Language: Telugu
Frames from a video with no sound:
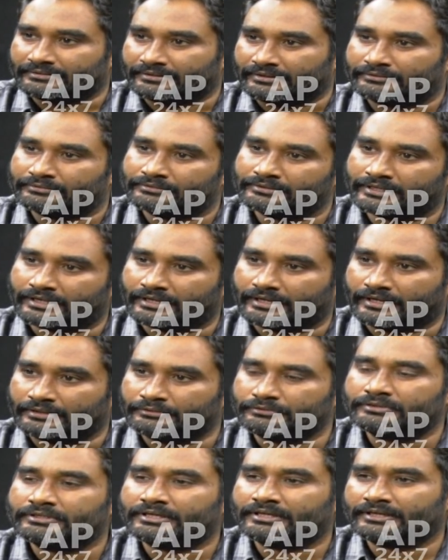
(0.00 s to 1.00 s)
నటుడుగా
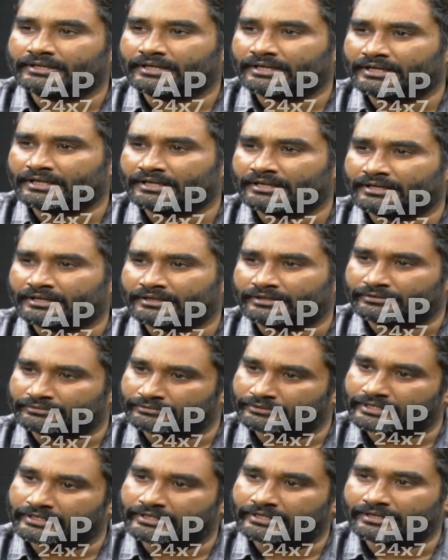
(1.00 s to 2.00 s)
అనూహ్యంగా
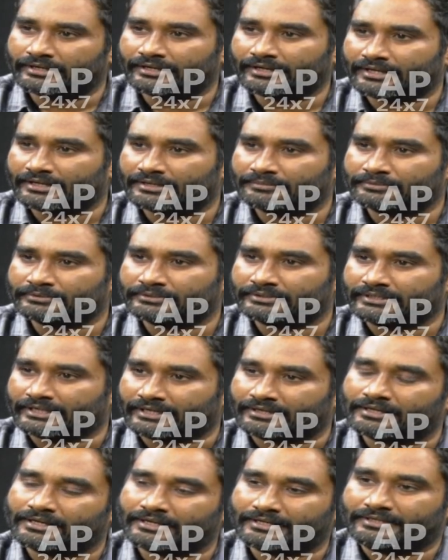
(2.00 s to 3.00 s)
నటుడు అయ్యారా లేకపోతే
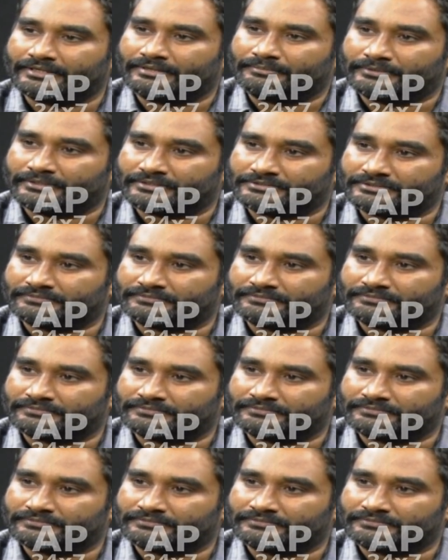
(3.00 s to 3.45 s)
ఎట్లా అయ్యారు మీరు